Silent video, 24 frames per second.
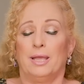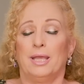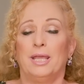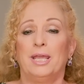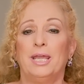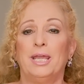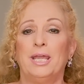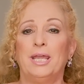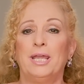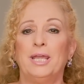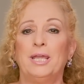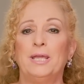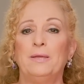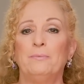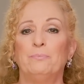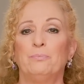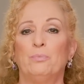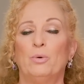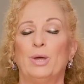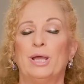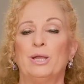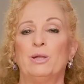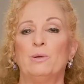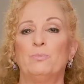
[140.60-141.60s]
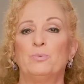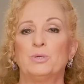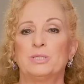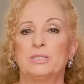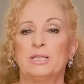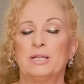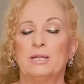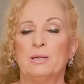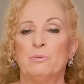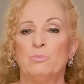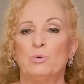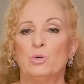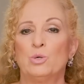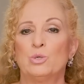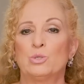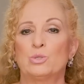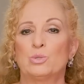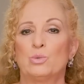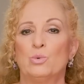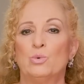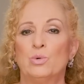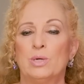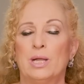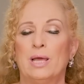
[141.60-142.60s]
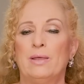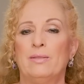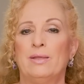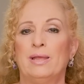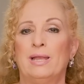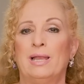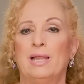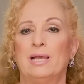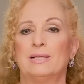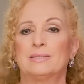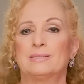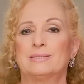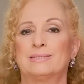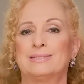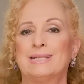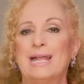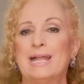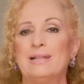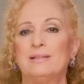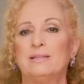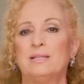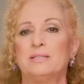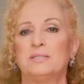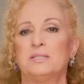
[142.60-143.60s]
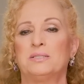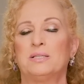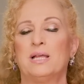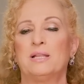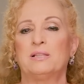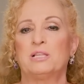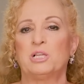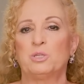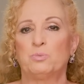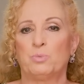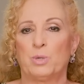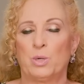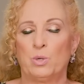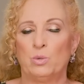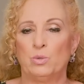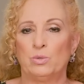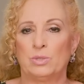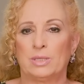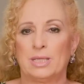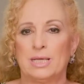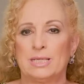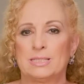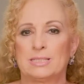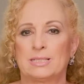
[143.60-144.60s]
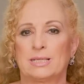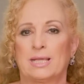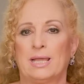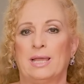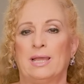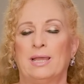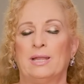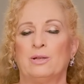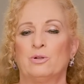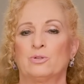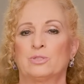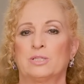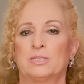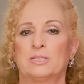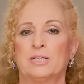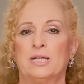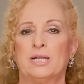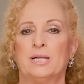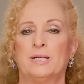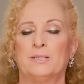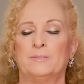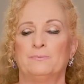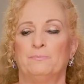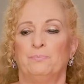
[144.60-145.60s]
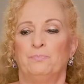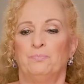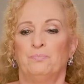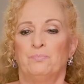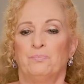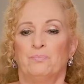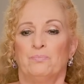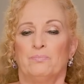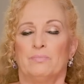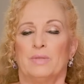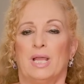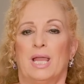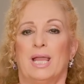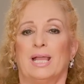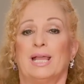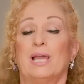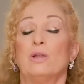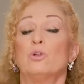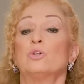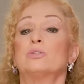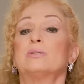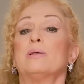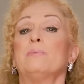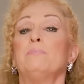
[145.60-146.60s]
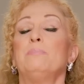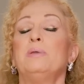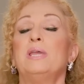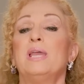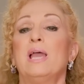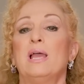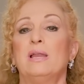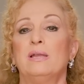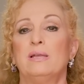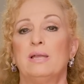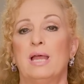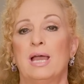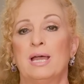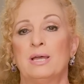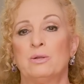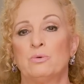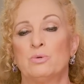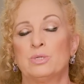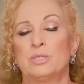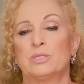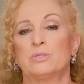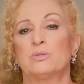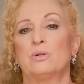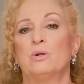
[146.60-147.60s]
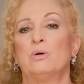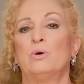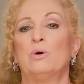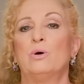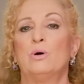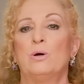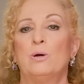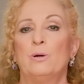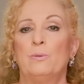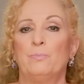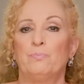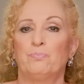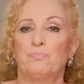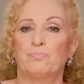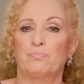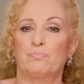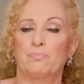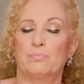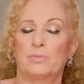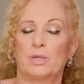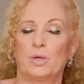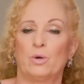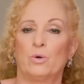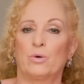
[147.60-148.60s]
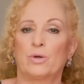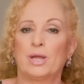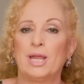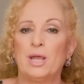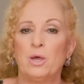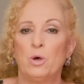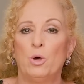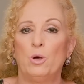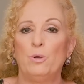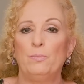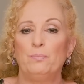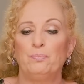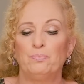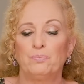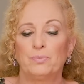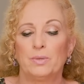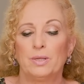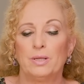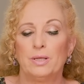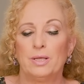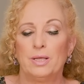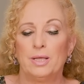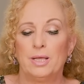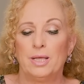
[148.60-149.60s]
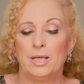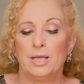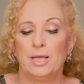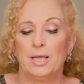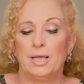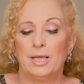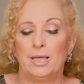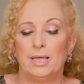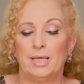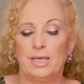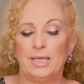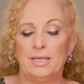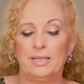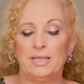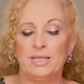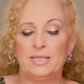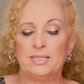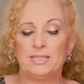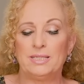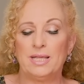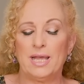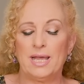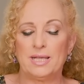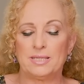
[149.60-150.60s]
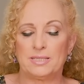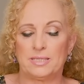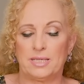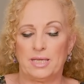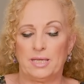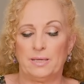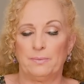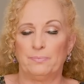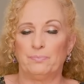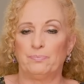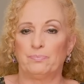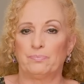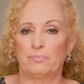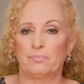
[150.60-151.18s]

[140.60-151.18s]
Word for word: Y bueno, pues tenemos una de las tantas y tantas preguntas que nos hacen que nos envían a nuestro correo y dice así.